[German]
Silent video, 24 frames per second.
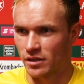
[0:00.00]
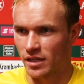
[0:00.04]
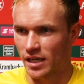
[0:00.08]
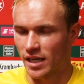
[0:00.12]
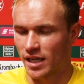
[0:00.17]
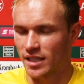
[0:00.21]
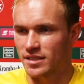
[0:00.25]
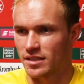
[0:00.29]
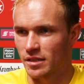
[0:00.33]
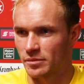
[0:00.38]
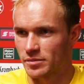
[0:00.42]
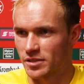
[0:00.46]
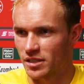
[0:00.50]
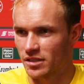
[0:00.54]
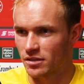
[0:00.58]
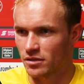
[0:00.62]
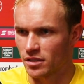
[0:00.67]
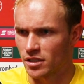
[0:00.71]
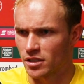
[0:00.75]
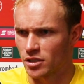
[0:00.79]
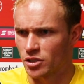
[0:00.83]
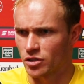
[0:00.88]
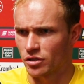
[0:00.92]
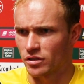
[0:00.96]
In der ersten Halbzeit
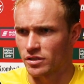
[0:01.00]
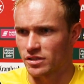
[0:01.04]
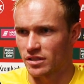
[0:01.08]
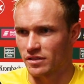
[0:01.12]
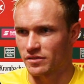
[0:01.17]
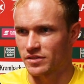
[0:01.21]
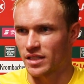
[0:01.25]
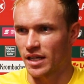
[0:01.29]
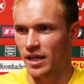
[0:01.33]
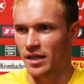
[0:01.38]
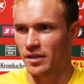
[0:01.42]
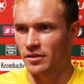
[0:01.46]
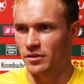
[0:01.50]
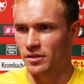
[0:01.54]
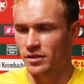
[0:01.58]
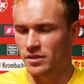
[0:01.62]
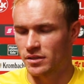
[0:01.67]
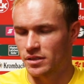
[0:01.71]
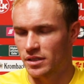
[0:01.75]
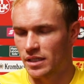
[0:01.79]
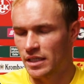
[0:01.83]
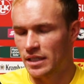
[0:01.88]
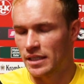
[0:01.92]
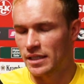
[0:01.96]
sogar die Chance aufs 3-0.
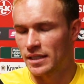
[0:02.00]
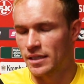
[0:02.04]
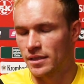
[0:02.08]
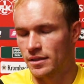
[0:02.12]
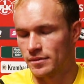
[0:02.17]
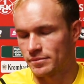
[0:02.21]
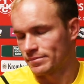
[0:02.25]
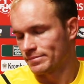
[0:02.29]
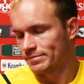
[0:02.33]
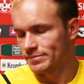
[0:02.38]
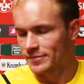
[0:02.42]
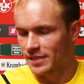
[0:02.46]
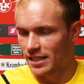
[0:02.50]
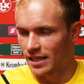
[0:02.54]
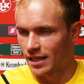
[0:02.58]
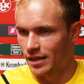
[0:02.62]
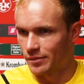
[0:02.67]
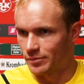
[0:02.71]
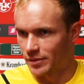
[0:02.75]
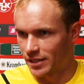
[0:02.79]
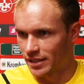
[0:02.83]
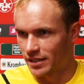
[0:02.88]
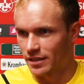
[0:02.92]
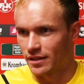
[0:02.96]
Klar,
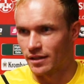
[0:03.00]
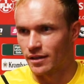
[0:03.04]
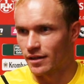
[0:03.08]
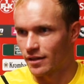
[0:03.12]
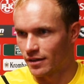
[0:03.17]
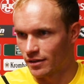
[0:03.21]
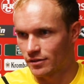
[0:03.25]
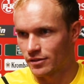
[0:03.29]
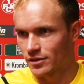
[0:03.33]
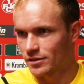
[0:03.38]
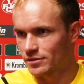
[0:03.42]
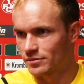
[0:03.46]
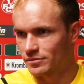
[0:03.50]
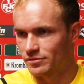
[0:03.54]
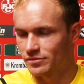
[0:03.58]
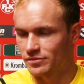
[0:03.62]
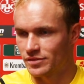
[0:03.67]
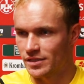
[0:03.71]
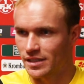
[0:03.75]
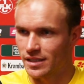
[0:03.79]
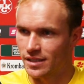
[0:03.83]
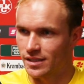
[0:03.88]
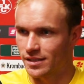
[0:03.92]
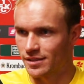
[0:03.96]
am Ende auch
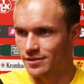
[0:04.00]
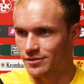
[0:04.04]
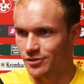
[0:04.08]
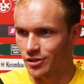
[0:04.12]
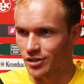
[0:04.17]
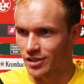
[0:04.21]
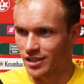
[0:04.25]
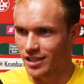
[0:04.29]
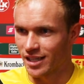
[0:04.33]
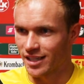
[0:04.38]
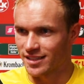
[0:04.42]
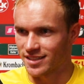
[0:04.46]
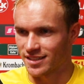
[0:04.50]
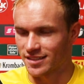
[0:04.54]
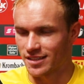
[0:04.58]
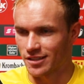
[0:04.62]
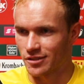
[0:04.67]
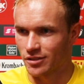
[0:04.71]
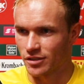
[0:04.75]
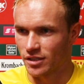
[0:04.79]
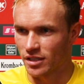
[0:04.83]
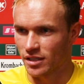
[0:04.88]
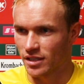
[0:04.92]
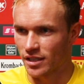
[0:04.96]
viel noch in letzter
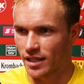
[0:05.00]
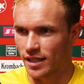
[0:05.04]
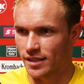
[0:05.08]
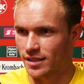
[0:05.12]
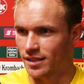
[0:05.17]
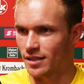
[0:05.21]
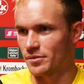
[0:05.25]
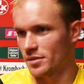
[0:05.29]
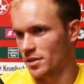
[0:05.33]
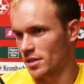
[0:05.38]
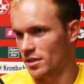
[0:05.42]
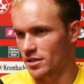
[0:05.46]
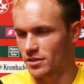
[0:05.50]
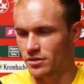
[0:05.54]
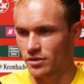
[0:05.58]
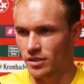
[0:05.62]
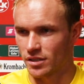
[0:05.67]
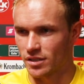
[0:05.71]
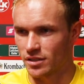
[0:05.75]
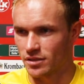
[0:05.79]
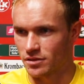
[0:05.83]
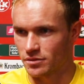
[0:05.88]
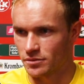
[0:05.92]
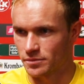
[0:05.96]
Sekunde gerettet, aber das
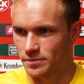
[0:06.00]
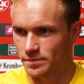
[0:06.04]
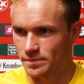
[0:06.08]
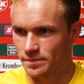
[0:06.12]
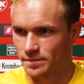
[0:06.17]
gehört dazu.